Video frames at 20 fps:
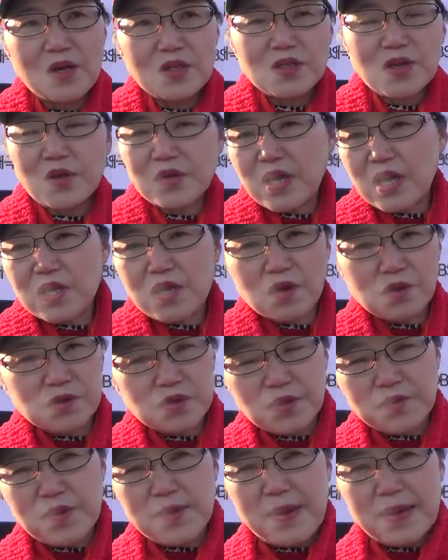저렇게
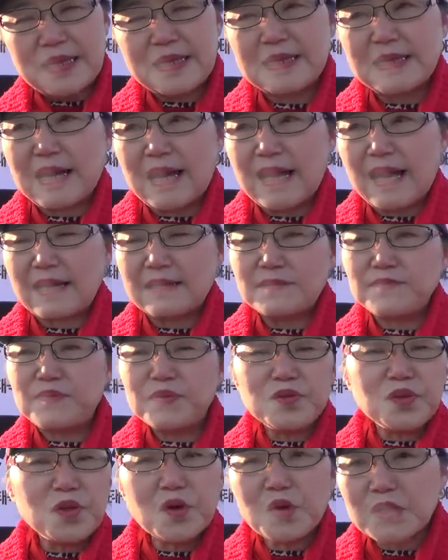영접을 받는가에 하는
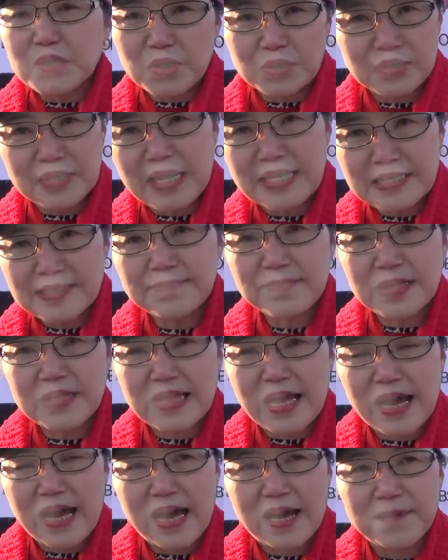분노를 저는
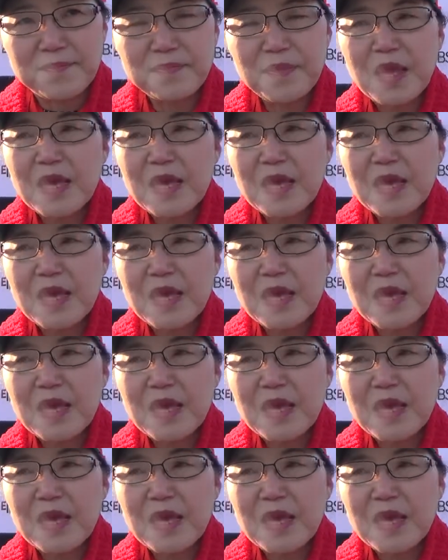했습니다.